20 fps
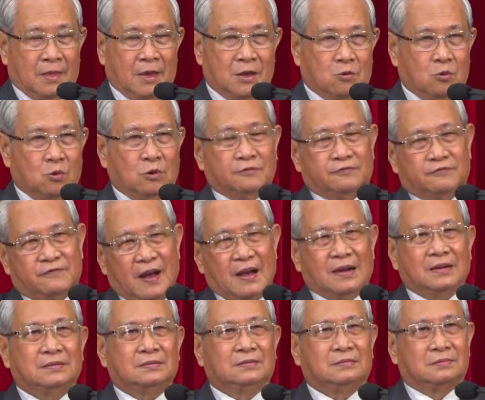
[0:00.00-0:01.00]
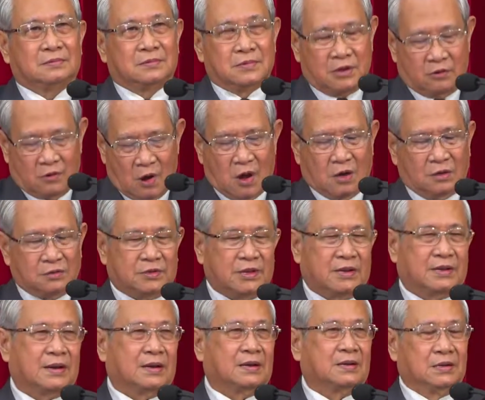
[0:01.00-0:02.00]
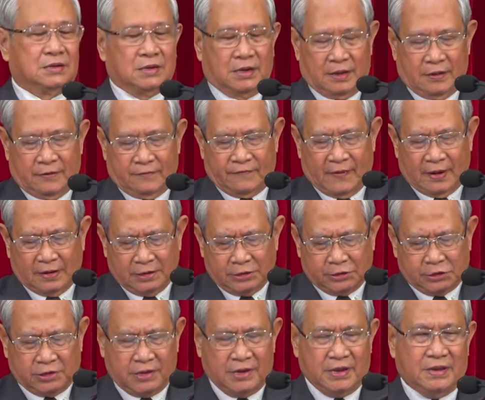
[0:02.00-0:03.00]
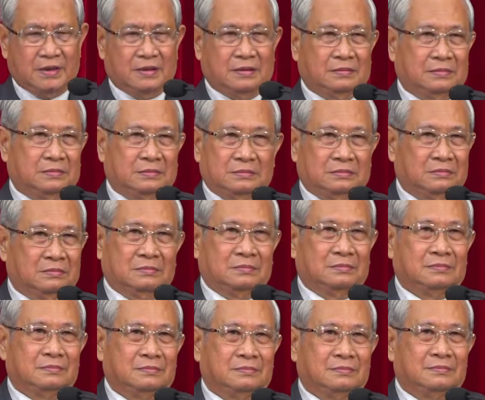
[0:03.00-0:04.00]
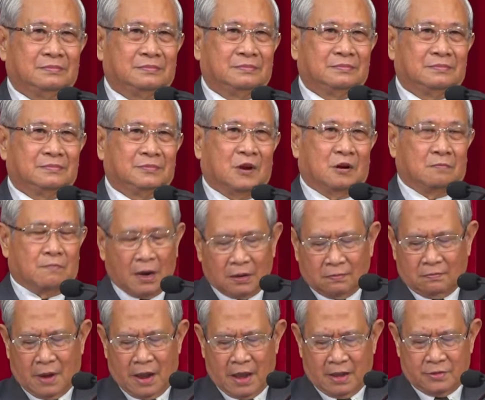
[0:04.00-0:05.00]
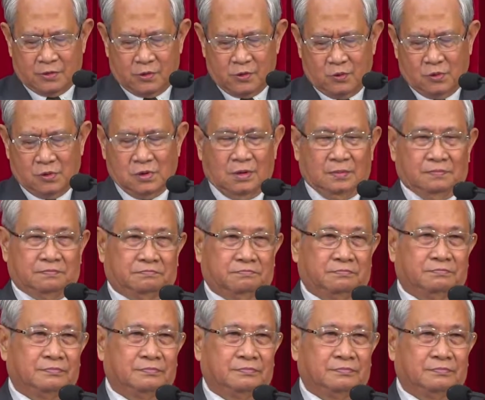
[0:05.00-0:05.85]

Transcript: Khi Chúa phán điều đó thì các người Pha-ri-si họ bắt bẻ Chúa